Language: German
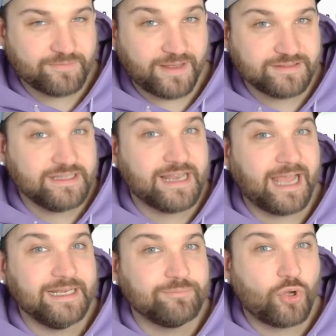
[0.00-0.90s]
quasi in
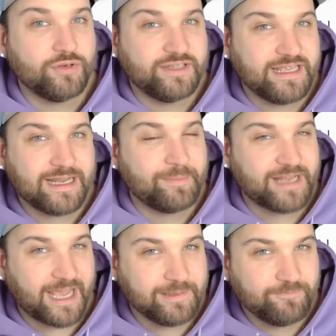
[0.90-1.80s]
einem Container
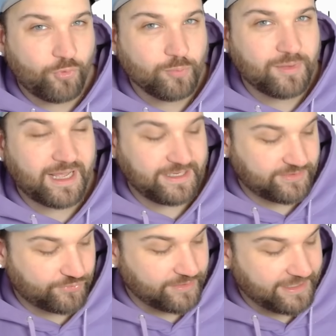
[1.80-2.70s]
mit einem
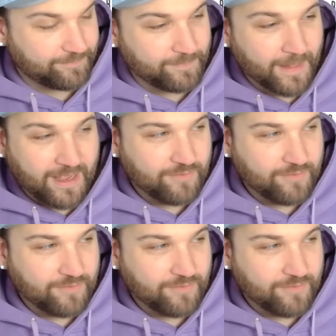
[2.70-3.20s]
Wohnbereich zu leben.